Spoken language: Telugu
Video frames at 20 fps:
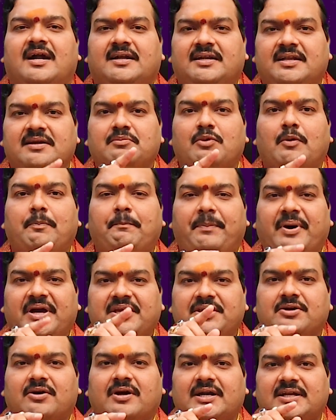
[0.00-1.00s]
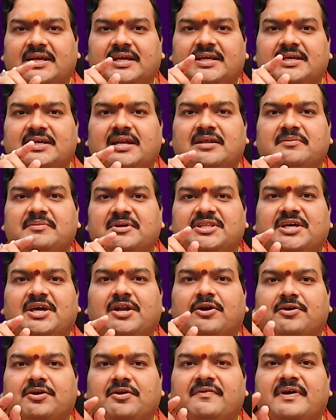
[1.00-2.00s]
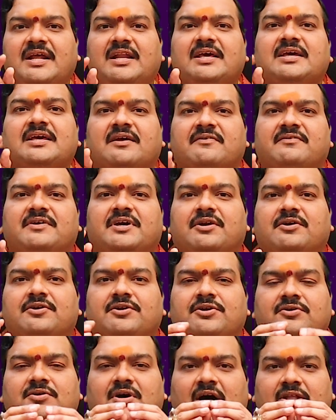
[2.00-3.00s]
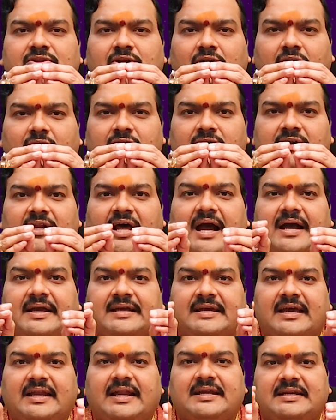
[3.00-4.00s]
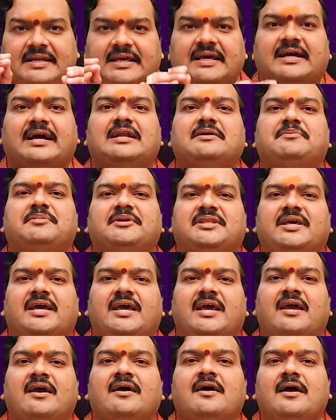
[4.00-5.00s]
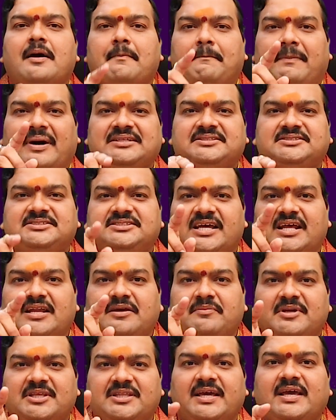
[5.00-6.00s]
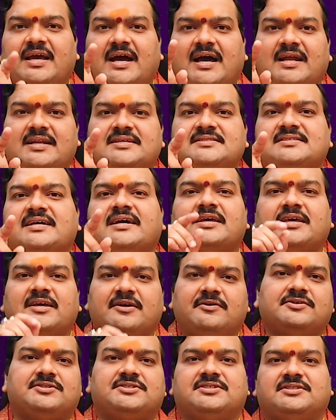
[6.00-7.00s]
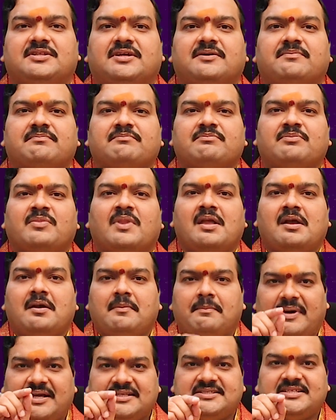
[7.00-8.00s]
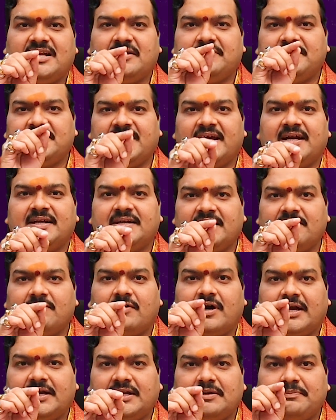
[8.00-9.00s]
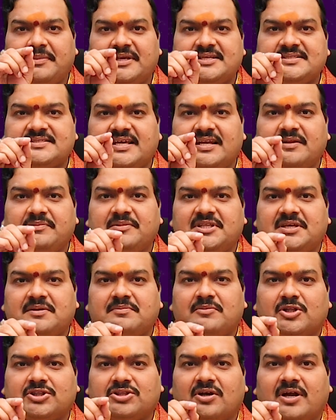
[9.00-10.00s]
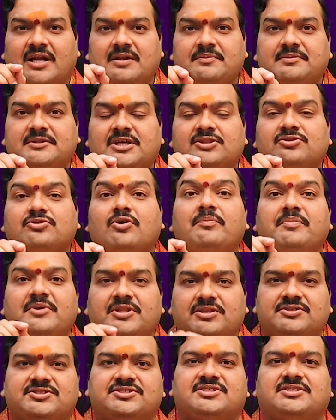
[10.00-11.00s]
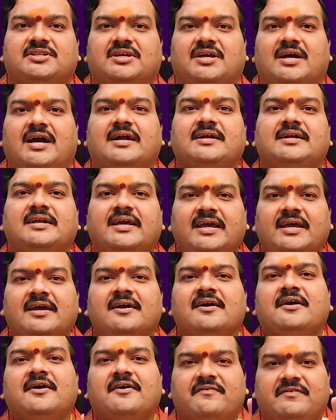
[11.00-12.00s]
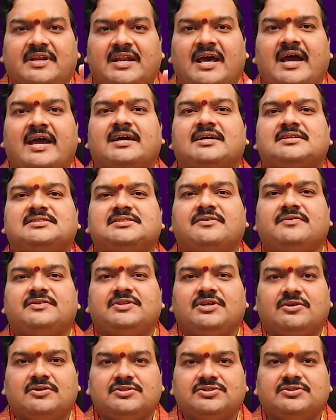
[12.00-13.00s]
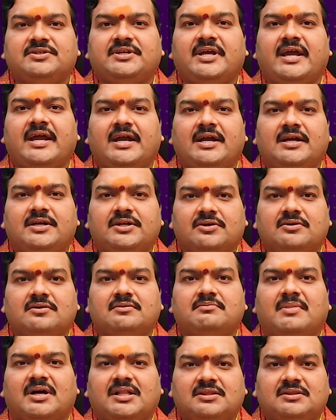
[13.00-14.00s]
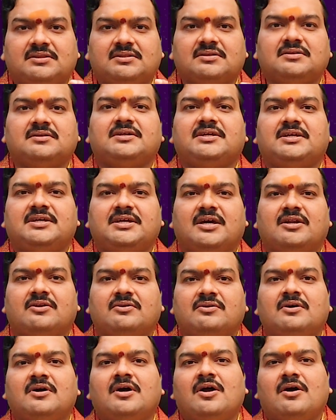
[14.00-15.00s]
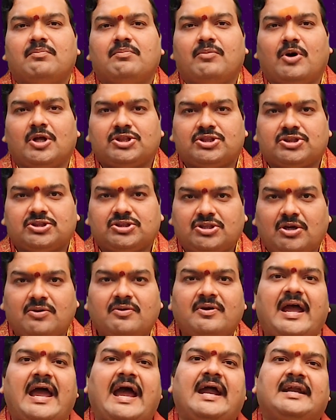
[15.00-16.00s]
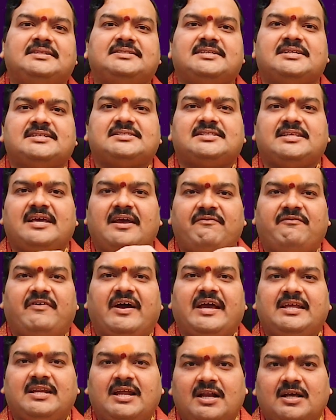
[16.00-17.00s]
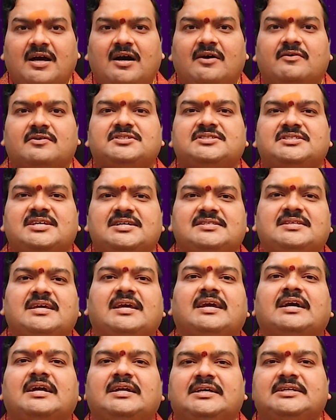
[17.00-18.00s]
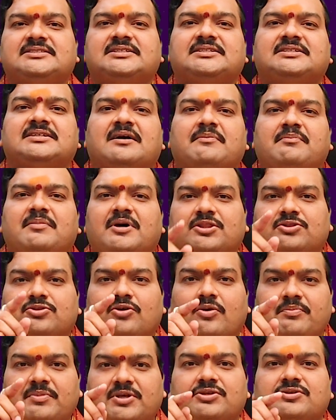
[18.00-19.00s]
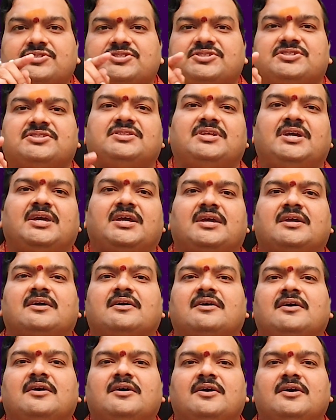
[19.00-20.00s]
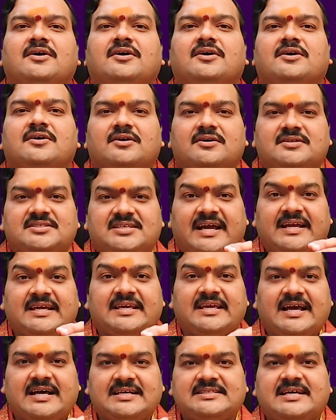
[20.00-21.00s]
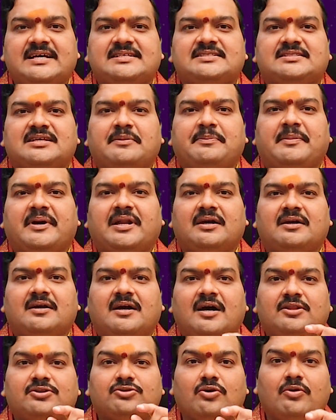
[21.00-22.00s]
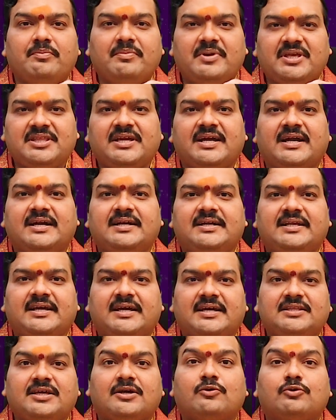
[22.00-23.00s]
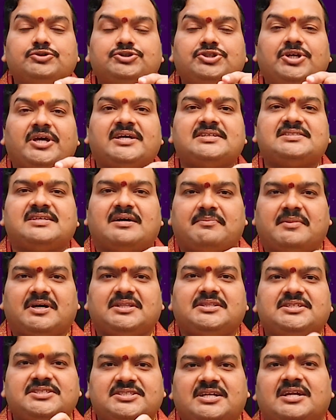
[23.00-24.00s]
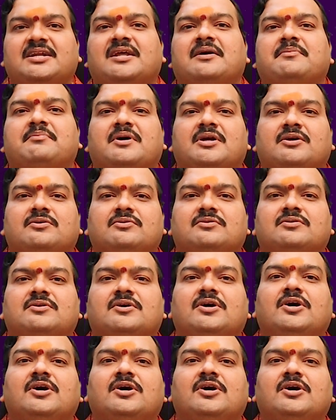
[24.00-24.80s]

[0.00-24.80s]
అంటే ముప్పై ఒకటి ఎనిమిది రెండు వేల ఇరవై రెండు అందులో ఉన్న అంకెలన్నీ కలిపితే పద్దెనిమిది అనే సంఖ్య వచ్చింది పద్దెనిమిది అంటే ఒకటి ప్లస్ ఎనిమిది మొత్తం కలిపితే తొమ్మిది వచ్చింది అంటే వినాయక చవితి రోజు డేటు మంత్ ఇయరు మొత్తం యాడ్ చేస్తే ఫైనల్గా వచ్చే సింగిల్ డిజిట్ నెంబర్ తొమ్మిది వచ్చింది సంఖ్యాశాస్త్ర పరంగా తొమ్మిది అంటే అది కుజుడికి సంబంధించిన నెంబరు